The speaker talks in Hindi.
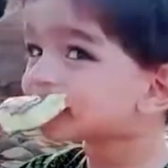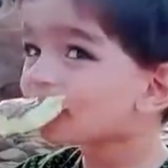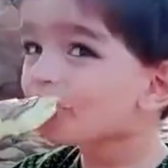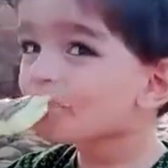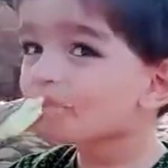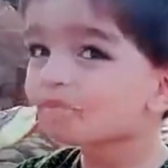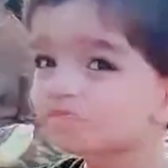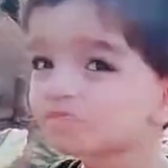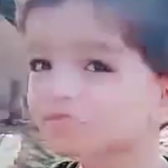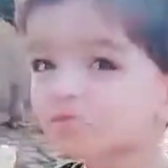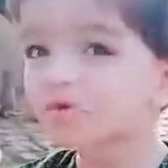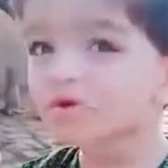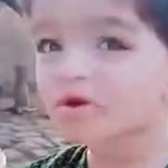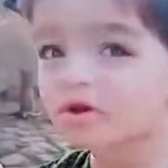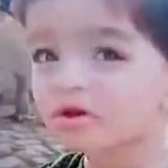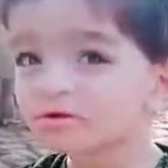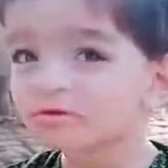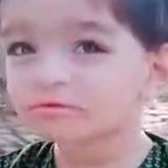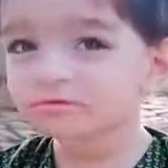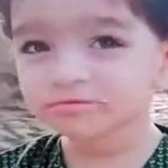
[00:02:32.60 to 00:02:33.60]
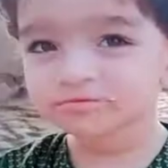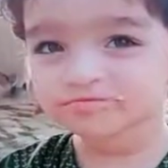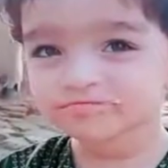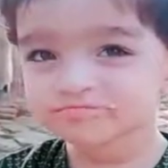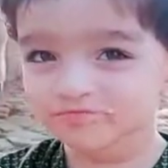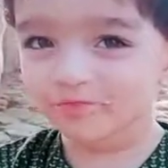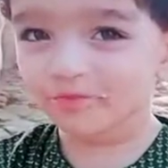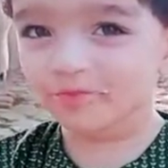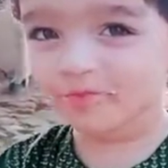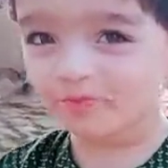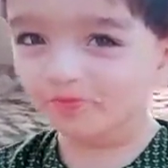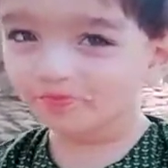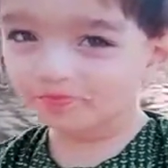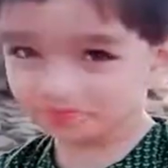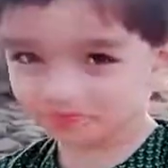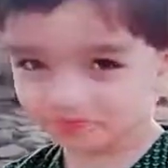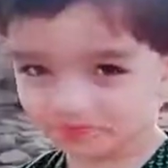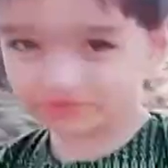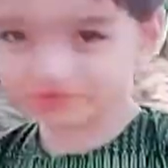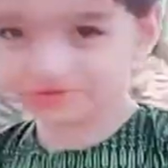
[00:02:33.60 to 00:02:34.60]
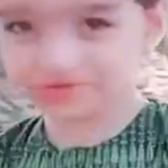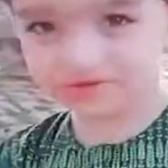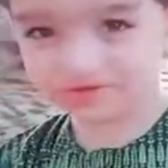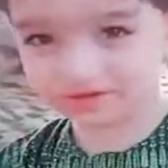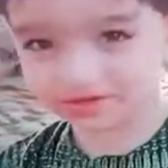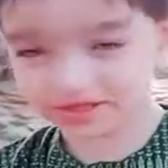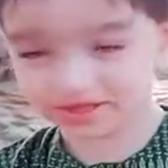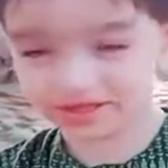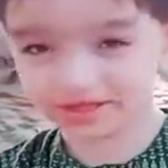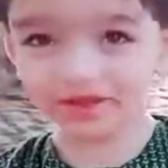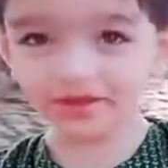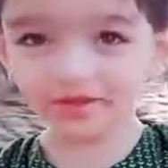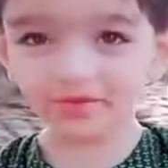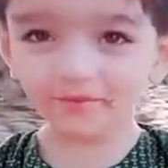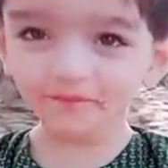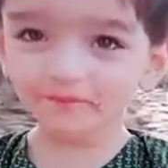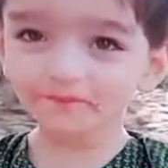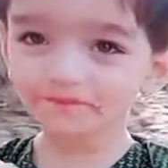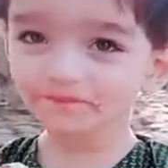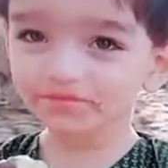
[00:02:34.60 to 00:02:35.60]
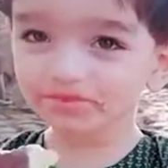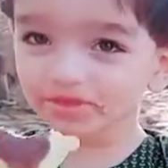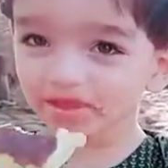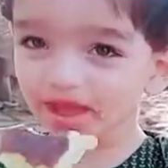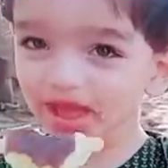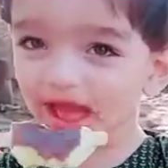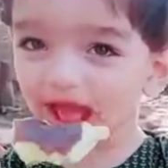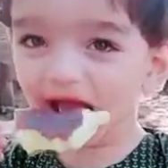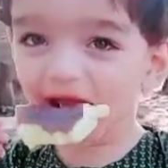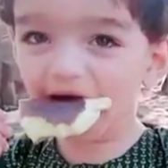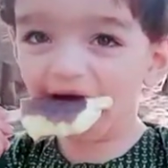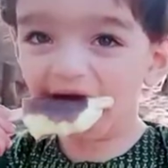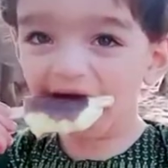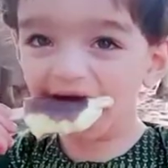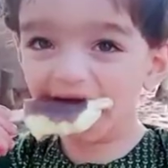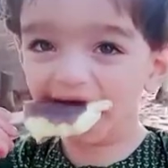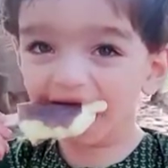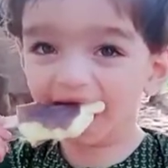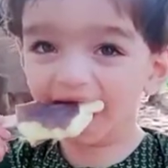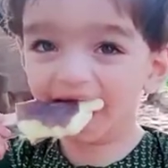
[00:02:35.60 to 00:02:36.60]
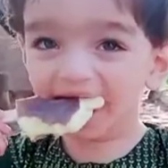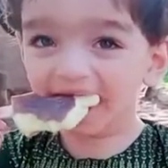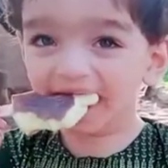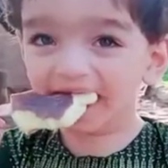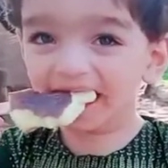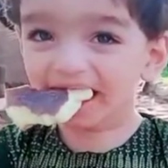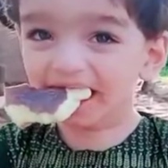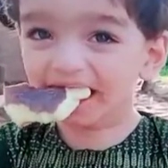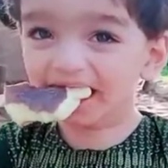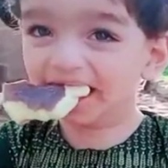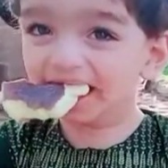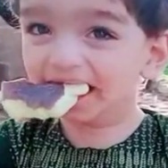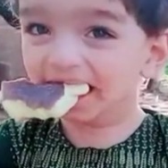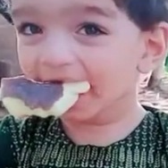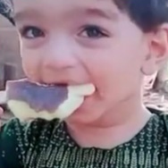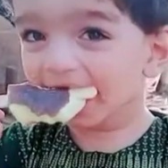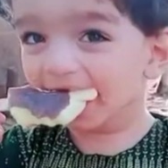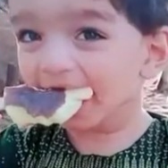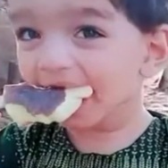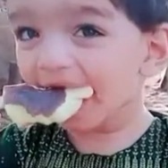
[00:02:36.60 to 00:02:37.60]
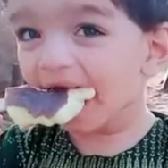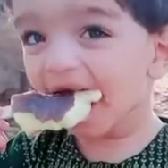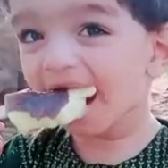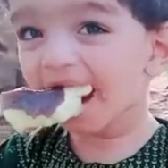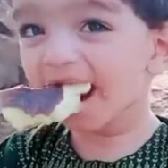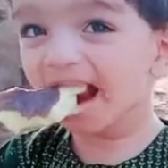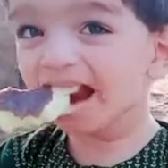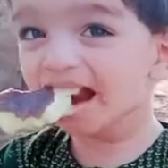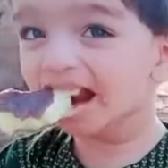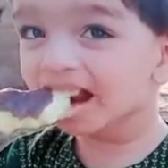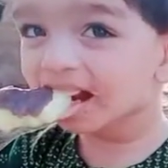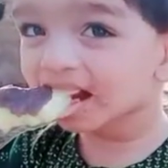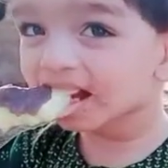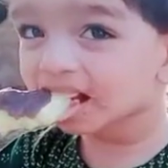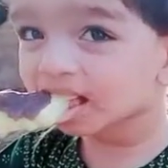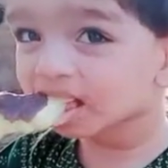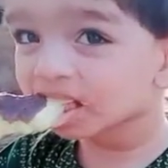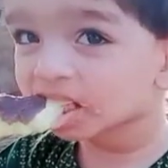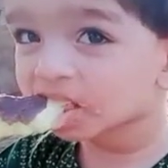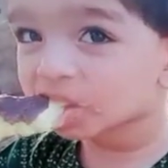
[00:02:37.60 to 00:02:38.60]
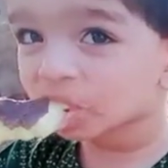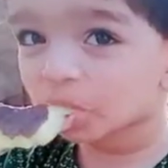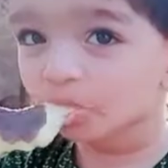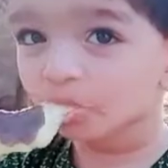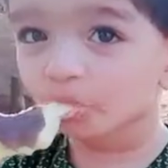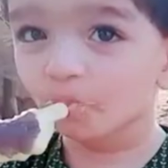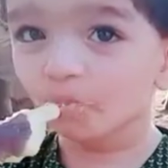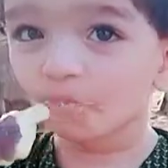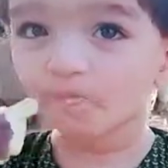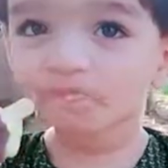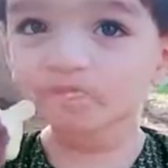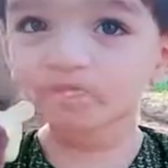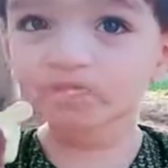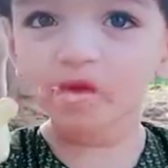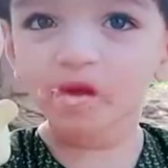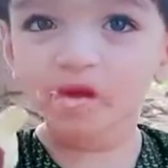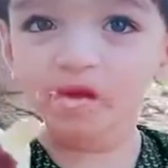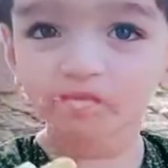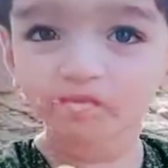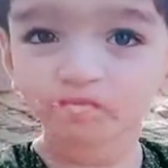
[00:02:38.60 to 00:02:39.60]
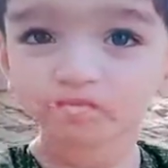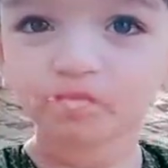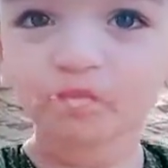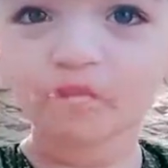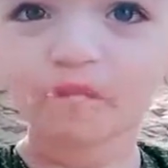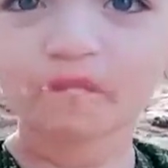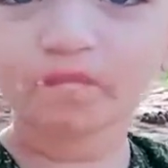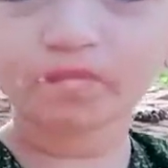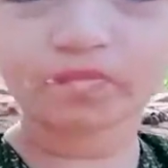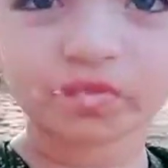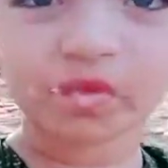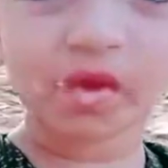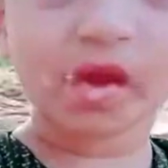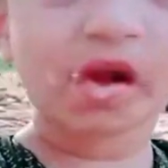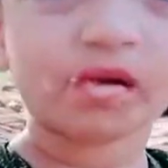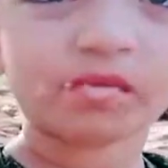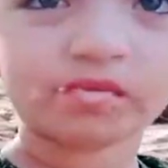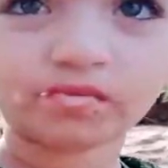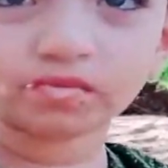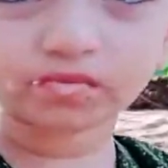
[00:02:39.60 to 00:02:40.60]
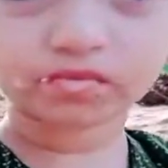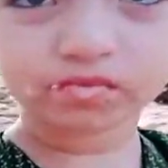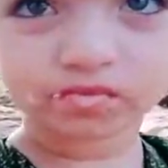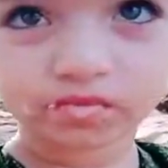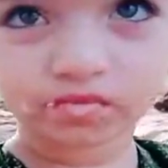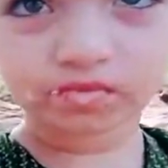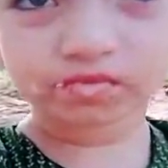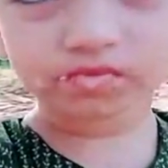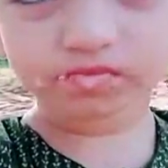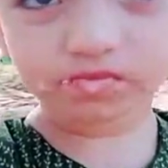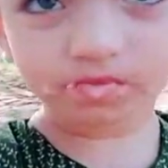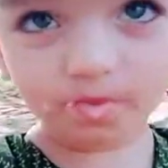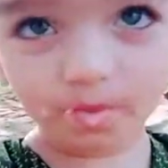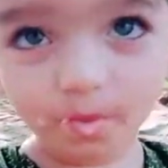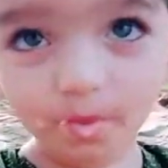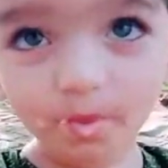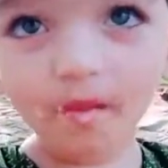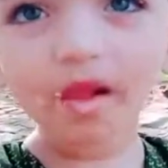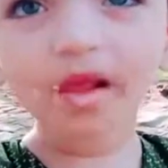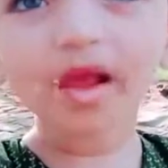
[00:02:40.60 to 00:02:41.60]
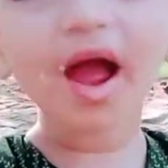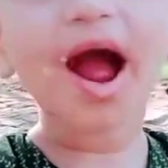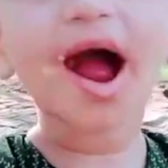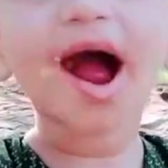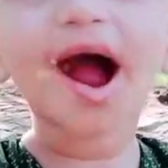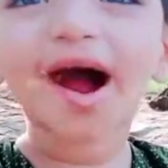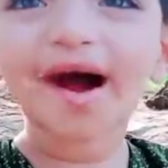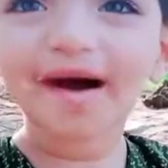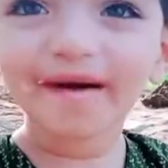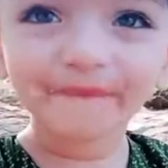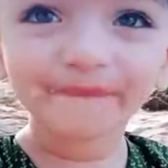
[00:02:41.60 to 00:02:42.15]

आए मजे मजा आ गया ओ डॉल ओ डॉल मामू को नहीं देनी नहीं आप खाओ आप खाओ आप खाओ आप खाओ ना डॉल खाओ